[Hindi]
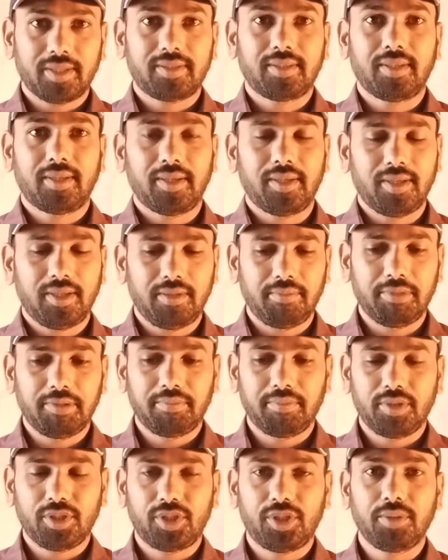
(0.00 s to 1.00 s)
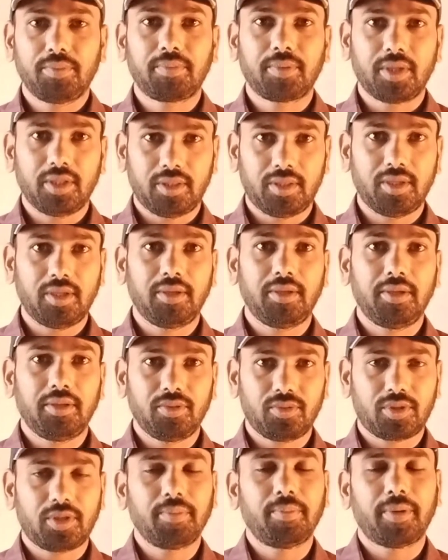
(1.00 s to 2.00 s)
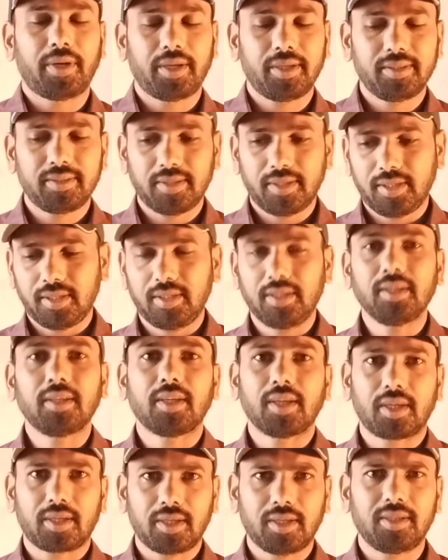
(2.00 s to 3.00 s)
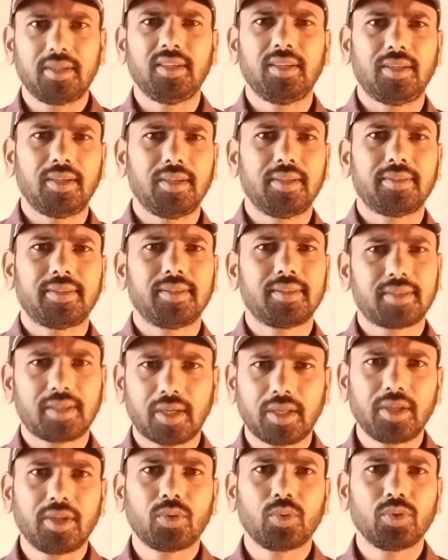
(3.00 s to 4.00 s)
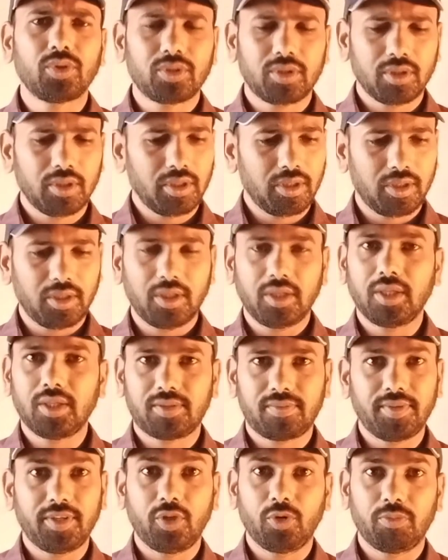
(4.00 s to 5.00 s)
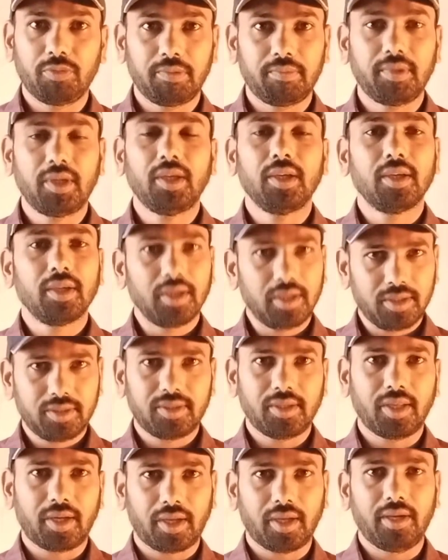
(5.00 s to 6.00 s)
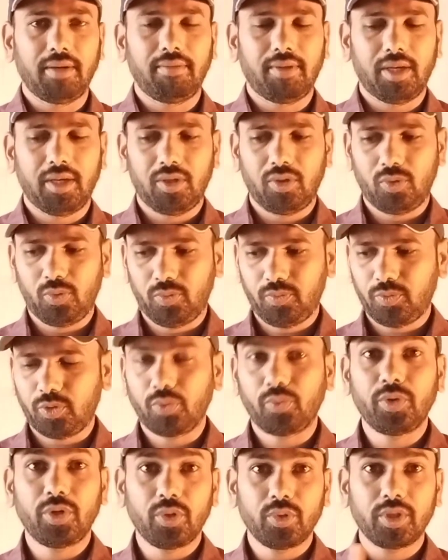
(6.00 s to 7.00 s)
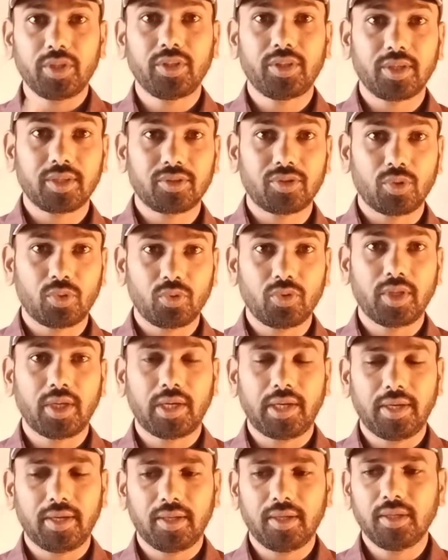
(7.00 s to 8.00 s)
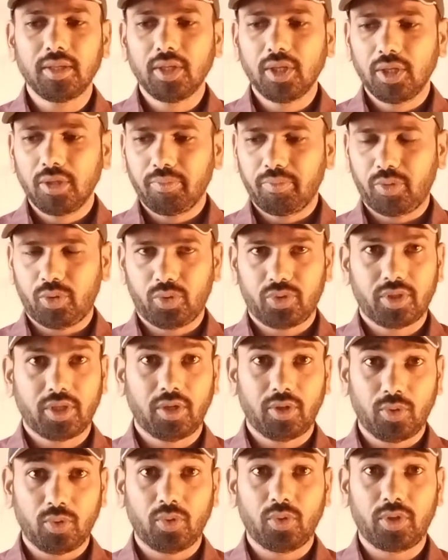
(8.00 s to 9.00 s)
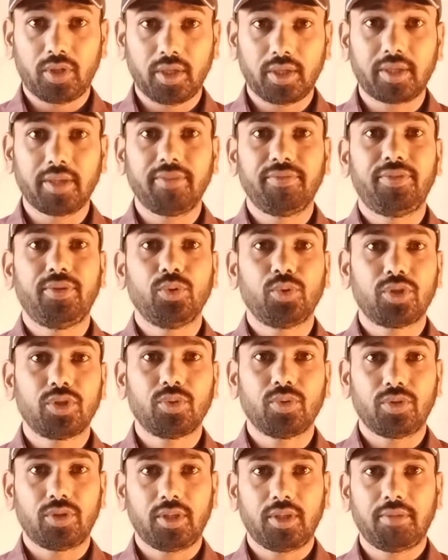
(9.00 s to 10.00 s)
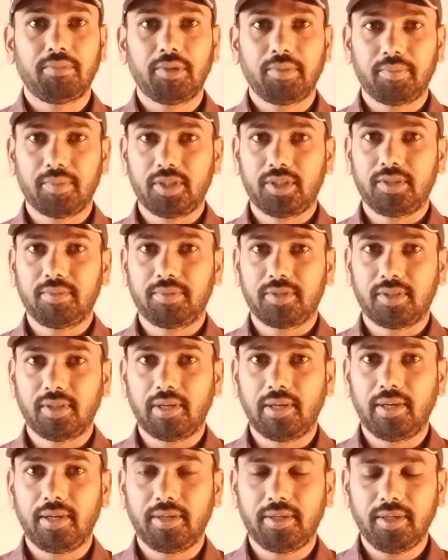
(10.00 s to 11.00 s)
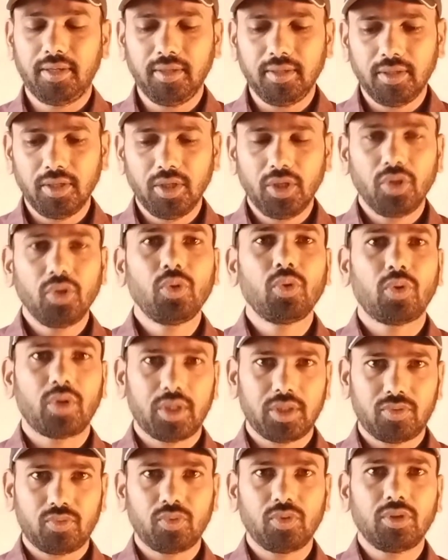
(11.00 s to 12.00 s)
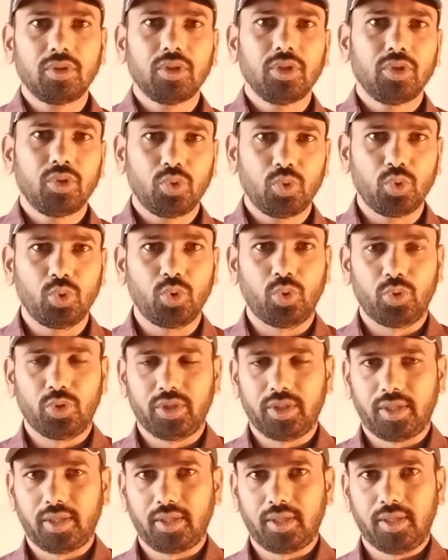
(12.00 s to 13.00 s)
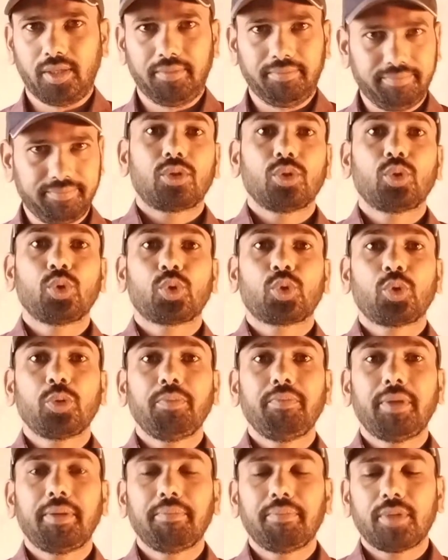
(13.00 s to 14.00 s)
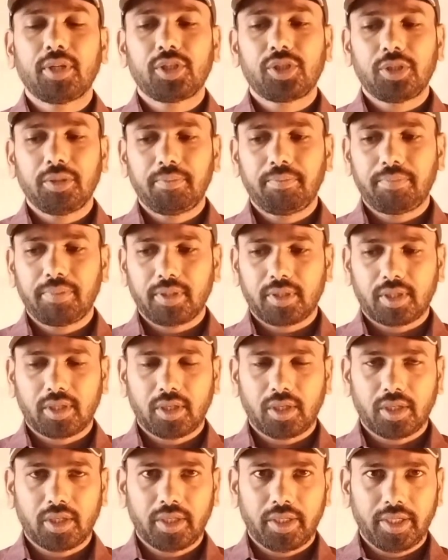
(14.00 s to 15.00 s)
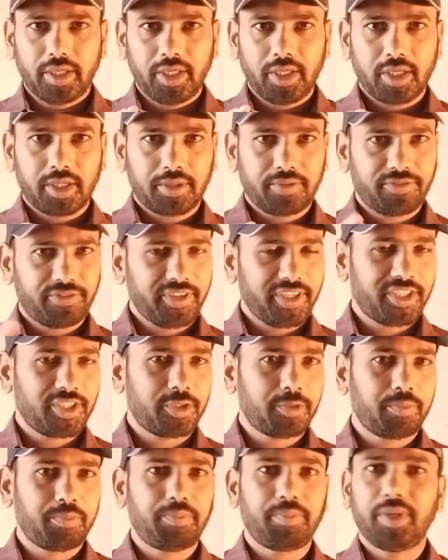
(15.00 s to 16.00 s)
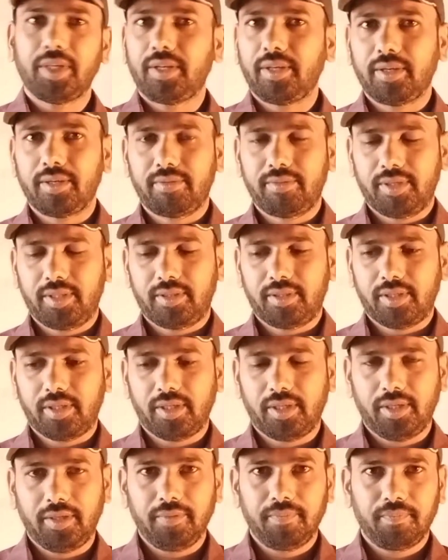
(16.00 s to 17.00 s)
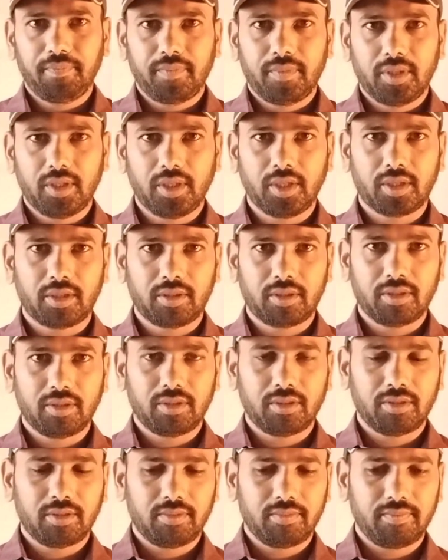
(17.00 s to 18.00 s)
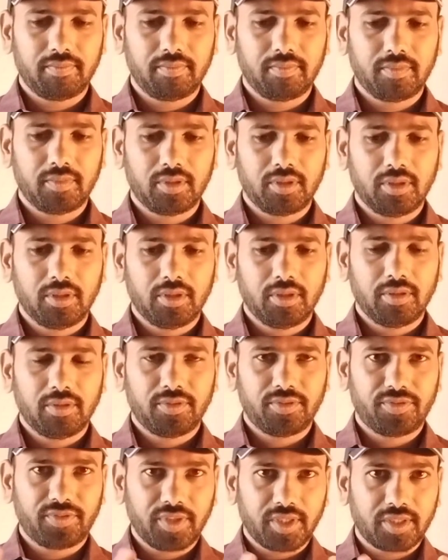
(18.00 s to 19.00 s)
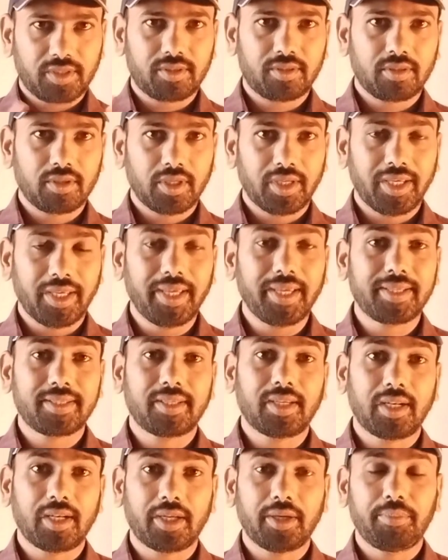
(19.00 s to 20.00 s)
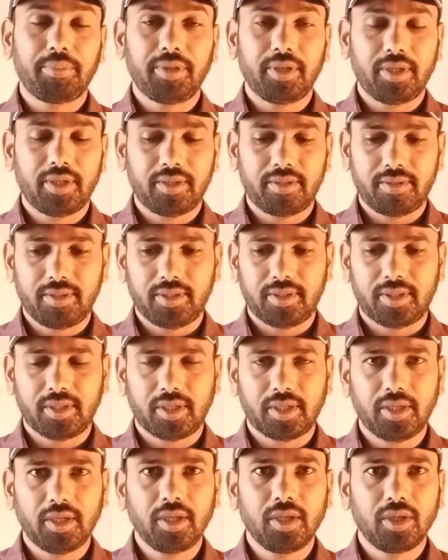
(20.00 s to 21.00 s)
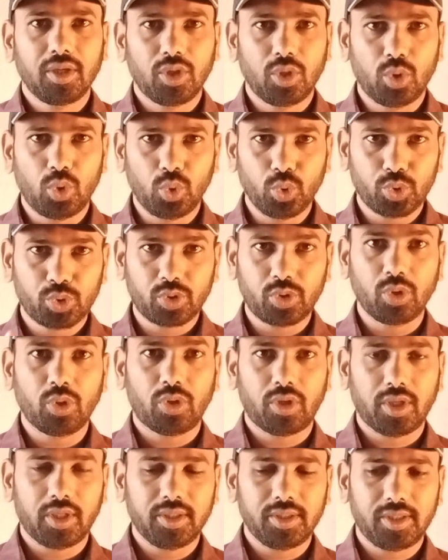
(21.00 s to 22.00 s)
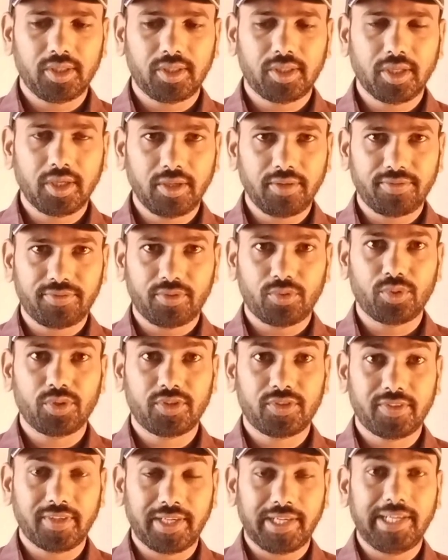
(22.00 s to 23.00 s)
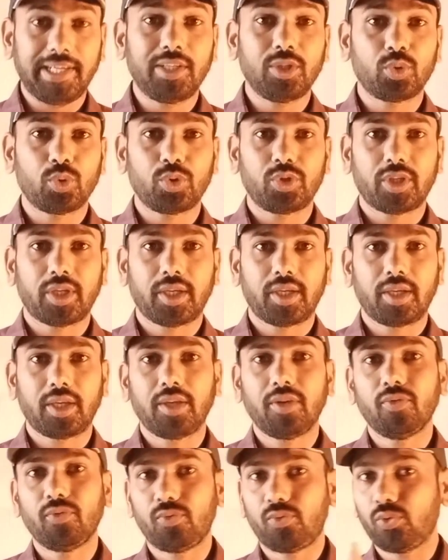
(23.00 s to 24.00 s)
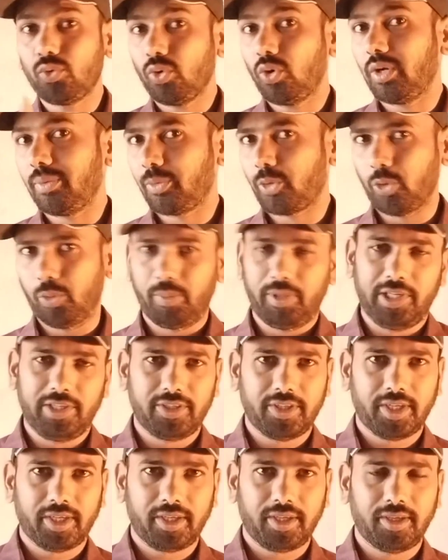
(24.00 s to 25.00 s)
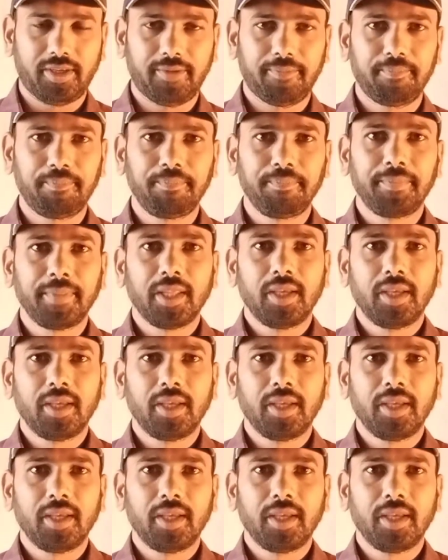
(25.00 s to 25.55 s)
कैसे रहेगी मेंबरशिप कितनी उसकी प्राइस रहेगी क्या क्या डिटेल्स है सारी कुछ इस वीडियो में मैं शेयर करने वाला हूँ तो वीडियो इन तक ज़रूर देख लेना बहुत सारे लोगों के कन्फ्यूजन होते हैं मेंबरशिप से रिलेटेड तो आज वो दूर हो जाएंगे तो दोस्तों मेंबरशिप का एक फिक्स पीरियड रहता है एक फिक्स एक साल का पीरियड रहता है उस दौरान जितने फॉन्ट्स रिलीज हो जाएंगे वो आपको मिल जाएंगे